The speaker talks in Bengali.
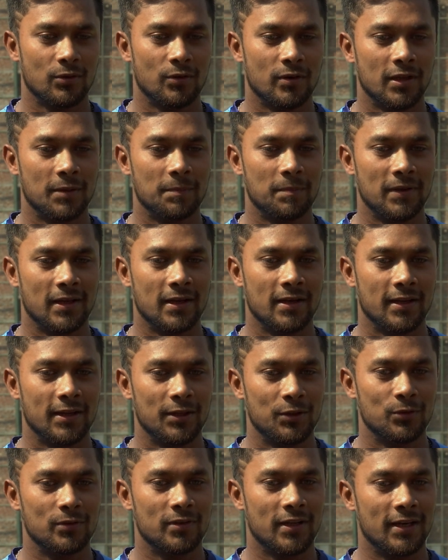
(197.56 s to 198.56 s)
অনেক প্লেয়ারে
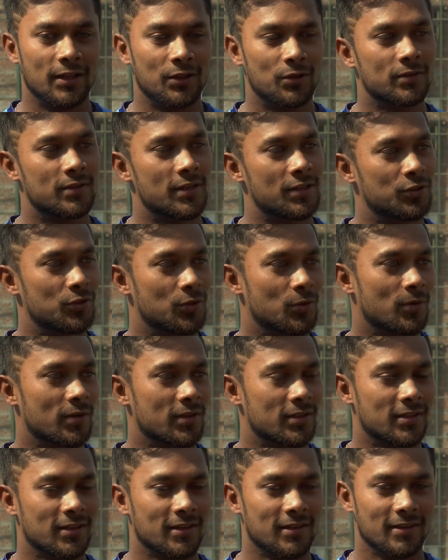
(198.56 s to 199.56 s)
কিন্তু দেরিতেও সেঞ্চুরি
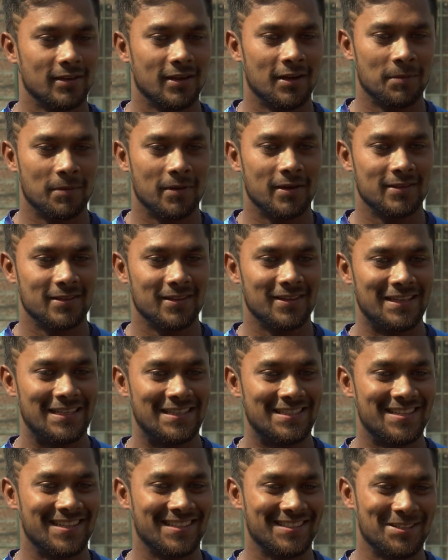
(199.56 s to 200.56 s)
করেছে আমার কাছে
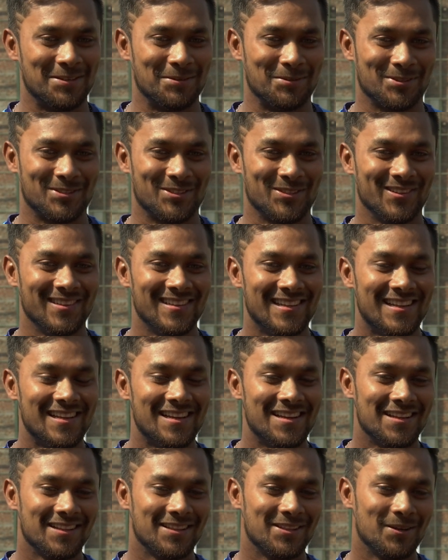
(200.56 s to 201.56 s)
লিস্ট আছে অবশ্য
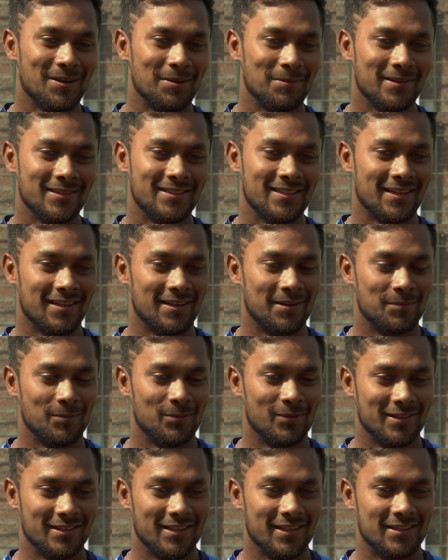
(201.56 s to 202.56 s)
তো আমি
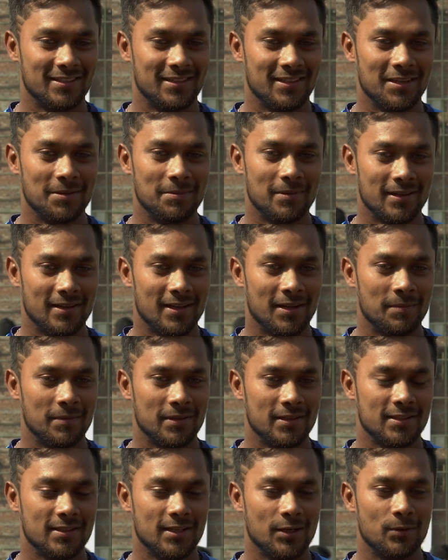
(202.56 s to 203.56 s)
বলতে চাচ্ছি না বাট আমি
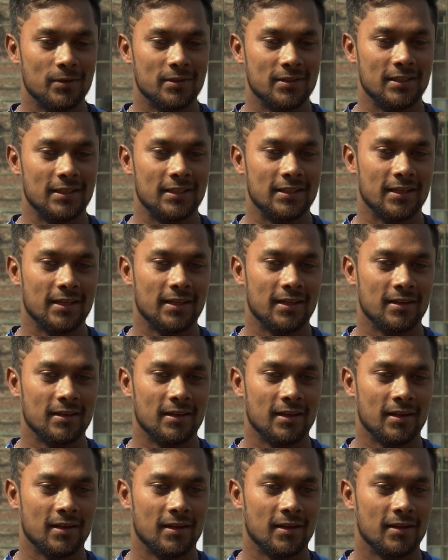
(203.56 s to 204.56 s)
চেষ্টা করছি নিজেকে
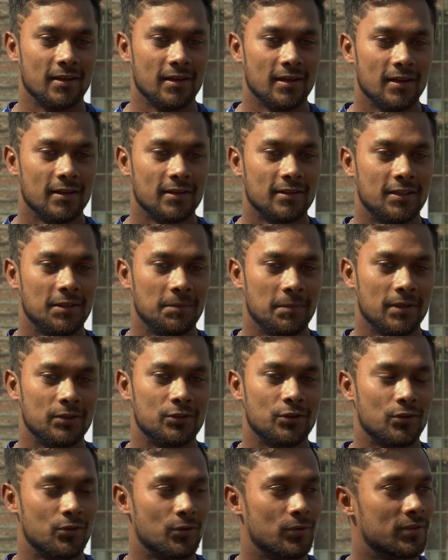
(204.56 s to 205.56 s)
টিমের
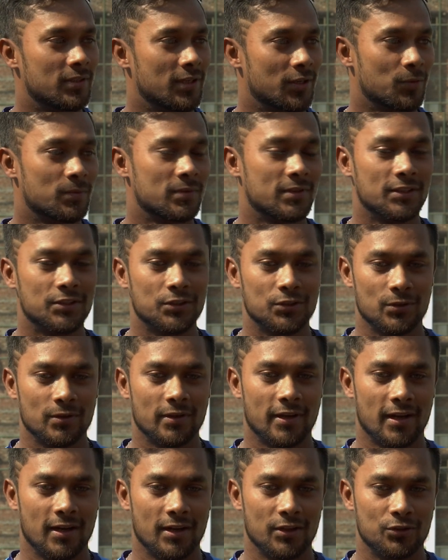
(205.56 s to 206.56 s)
যত যেরকম সিচুয়েশন
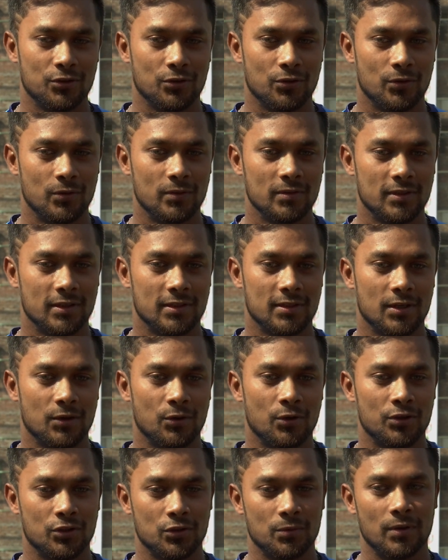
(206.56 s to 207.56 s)
খেলার জন্য চেষ্টা
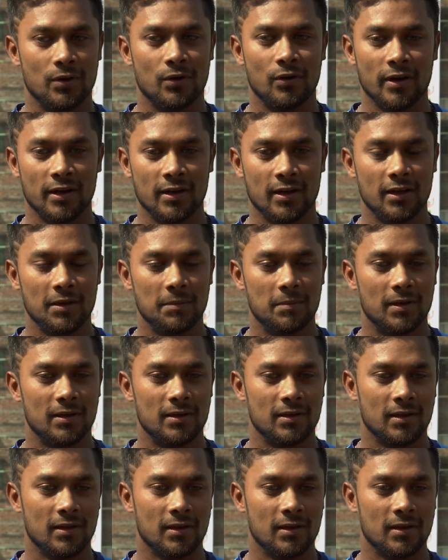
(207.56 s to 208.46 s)
অনেক সময় হয় নাই বাট